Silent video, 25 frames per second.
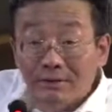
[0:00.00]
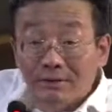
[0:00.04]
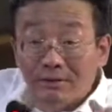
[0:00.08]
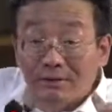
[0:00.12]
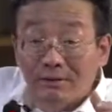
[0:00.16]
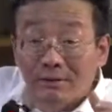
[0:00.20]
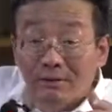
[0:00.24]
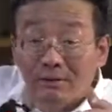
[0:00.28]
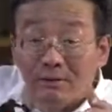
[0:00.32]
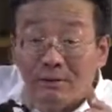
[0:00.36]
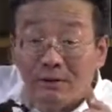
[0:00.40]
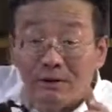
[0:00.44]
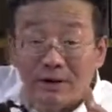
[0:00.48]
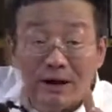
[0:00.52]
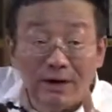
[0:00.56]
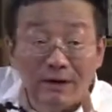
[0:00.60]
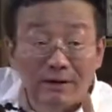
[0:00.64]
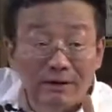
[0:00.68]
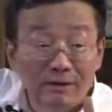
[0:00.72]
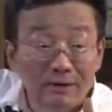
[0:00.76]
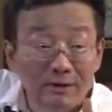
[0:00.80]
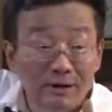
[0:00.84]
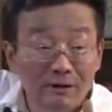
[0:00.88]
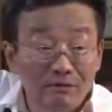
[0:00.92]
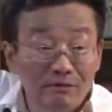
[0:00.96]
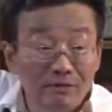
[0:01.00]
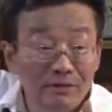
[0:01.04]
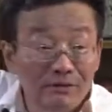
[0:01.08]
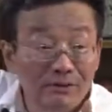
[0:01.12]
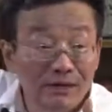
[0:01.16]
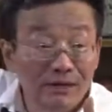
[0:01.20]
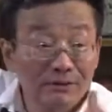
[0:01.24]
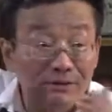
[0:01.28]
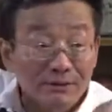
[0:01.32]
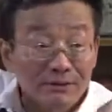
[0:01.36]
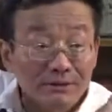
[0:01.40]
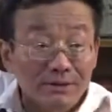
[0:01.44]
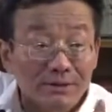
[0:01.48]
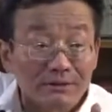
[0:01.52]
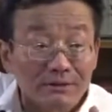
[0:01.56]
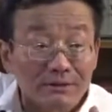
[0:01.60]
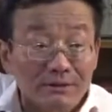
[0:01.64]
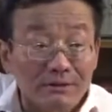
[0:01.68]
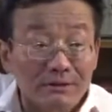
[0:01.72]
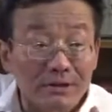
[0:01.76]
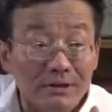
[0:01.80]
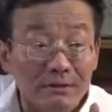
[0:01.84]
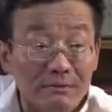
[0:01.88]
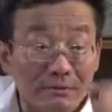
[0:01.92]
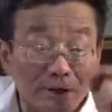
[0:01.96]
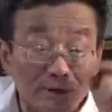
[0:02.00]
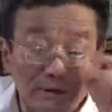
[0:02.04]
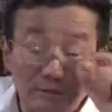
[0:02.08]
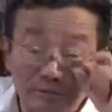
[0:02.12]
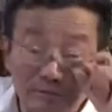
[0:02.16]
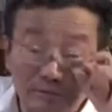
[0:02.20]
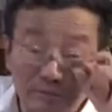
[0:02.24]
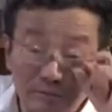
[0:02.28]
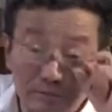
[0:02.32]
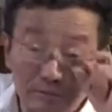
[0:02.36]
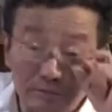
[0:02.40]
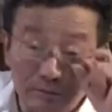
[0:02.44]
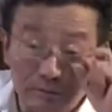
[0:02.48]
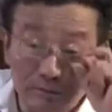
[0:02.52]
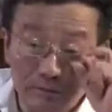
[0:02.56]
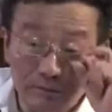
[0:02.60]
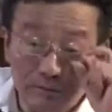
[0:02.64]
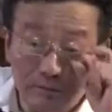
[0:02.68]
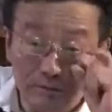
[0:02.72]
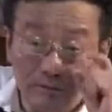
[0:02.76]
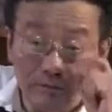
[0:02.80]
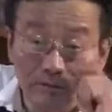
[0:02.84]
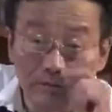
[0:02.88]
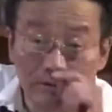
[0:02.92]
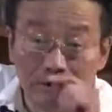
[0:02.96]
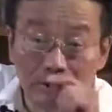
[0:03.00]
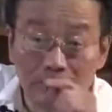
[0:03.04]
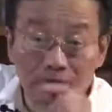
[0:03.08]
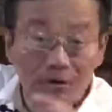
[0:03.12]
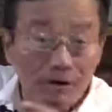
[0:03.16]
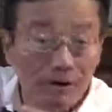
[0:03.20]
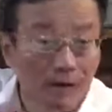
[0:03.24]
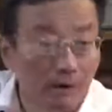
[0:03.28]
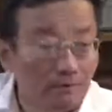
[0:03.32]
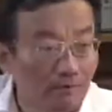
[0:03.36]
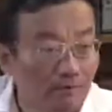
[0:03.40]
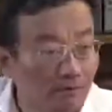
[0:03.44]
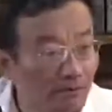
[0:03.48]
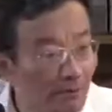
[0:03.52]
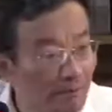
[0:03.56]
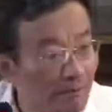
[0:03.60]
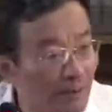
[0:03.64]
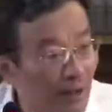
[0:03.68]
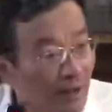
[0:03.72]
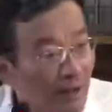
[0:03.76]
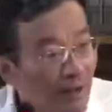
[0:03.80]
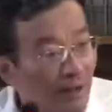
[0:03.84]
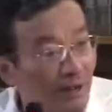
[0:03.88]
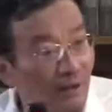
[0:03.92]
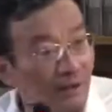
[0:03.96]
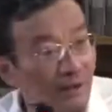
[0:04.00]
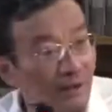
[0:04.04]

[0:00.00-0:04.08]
经过改革开放三十年之后，人民至少分两部分吧，